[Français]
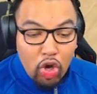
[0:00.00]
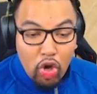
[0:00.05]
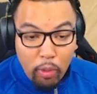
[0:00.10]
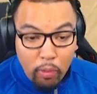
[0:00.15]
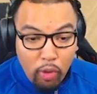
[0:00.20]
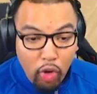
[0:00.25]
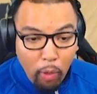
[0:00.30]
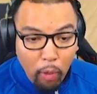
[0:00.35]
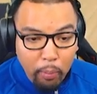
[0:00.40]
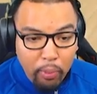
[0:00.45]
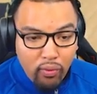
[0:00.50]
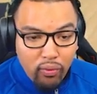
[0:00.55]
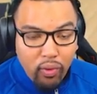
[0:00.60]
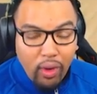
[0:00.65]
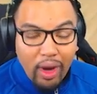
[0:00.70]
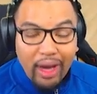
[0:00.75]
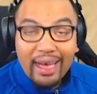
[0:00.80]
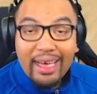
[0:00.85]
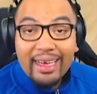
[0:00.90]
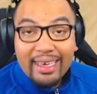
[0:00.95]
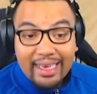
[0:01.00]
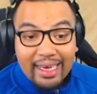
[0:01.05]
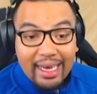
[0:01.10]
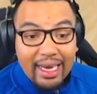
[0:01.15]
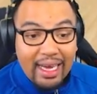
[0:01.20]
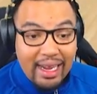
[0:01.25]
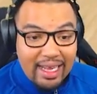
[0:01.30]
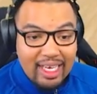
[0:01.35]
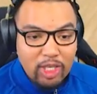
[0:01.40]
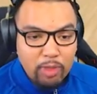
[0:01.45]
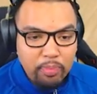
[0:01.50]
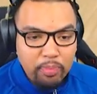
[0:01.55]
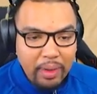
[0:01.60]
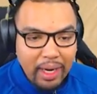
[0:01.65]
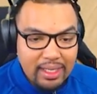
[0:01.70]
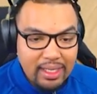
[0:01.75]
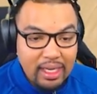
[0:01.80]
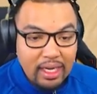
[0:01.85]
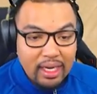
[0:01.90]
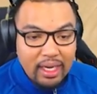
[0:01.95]
pour pouvoir créer de
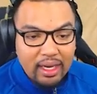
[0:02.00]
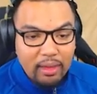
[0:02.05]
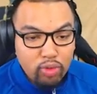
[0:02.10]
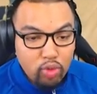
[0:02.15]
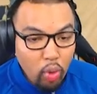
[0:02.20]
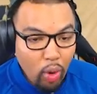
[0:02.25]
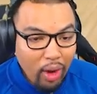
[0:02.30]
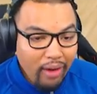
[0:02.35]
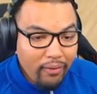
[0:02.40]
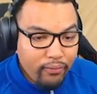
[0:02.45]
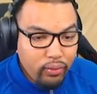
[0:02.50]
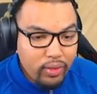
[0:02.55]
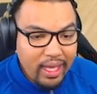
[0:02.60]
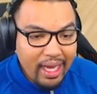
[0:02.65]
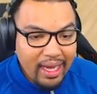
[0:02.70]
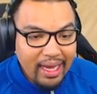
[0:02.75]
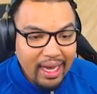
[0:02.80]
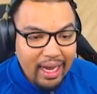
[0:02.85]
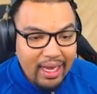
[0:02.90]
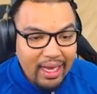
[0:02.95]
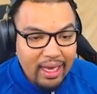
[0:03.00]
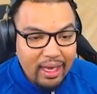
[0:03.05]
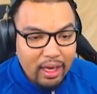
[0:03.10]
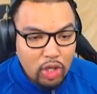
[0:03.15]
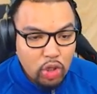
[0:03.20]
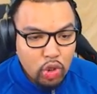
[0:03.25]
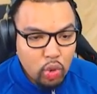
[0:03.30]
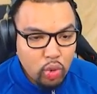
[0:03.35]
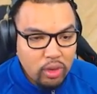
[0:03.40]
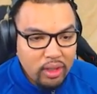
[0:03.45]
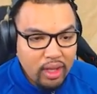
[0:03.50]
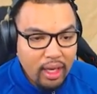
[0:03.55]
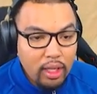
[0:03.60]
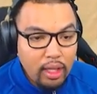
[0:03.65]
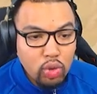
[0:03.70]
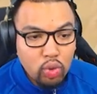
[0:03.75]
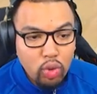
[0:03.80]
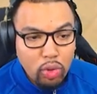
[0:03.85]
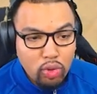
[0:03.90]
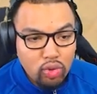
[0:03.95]
l'espace soit vous décaler, shooter,
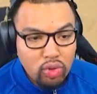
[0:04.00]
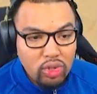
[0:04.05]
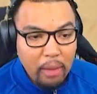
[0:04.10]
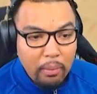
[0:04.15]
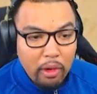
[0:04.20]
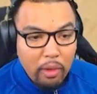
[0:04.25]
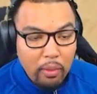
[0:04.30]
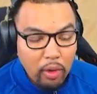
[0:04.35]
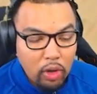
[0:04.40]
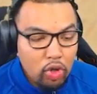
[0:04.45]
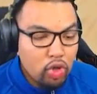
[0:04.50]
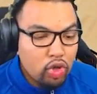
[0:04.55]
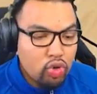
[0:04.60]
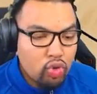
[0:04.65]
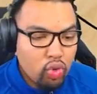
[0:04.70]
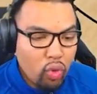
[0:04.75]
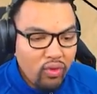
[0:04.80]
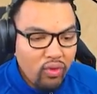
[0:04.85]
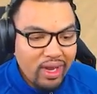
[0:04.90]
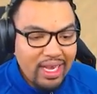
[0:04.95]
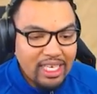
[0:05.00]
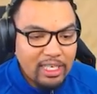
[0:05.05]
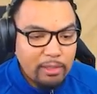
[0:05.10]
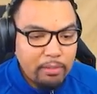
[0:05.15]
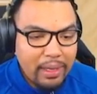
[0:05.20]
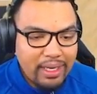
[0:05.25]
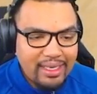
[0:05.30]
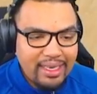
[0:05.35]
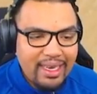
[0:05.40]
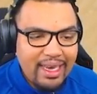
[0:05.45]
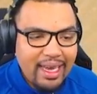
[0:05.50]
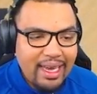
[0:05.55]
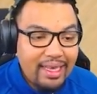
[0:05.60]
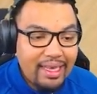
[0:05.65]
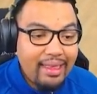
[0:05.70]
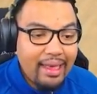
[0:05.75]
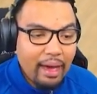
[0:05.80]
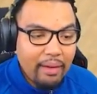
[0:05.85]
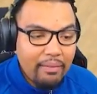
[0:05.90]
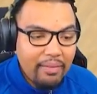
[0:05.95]
soit tout simplement trouver de l'espace et aller
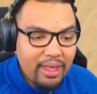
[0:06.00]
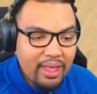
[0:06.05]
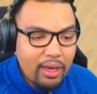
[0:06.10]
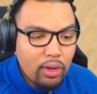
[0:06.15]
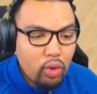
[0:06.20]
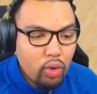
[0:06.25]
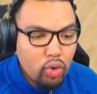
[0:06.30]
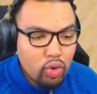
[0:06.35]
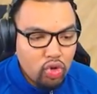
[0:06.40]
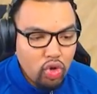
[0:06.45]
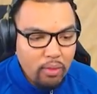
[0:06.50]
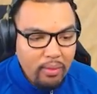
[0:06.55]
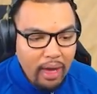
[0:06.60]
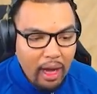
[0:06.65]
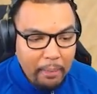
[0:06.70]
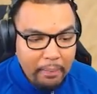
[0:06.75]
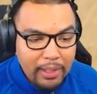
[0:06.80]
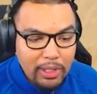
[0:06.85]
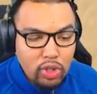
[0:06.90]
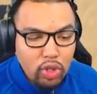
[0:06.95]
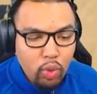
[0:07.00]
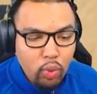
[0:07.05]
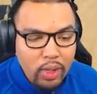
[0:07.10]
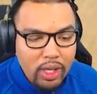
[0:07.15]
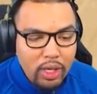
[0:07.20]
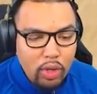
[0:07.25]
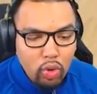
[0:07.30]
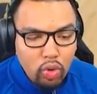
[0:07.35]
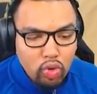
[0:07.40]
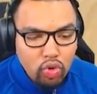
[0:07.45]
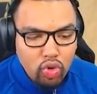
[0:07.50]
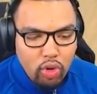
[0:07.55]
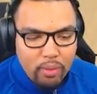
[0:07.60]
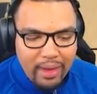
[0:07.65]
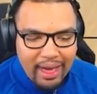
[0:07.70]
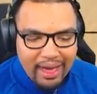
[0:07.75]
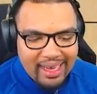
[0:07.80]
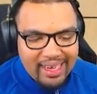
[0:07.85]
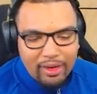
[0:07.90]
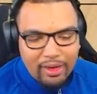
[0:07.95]
terminer Automar. Parce que oui,
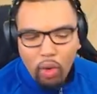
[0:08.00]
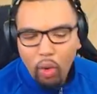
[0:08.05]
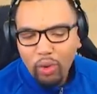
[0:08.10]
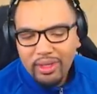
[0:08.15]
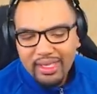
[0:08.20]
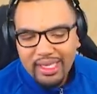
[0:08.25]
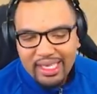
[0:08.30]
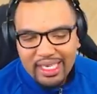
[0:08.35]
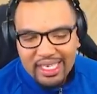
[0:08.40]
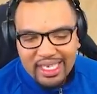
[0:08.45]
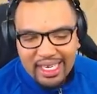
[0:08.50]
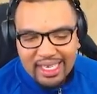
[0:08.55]
Automar, on le sait déjà,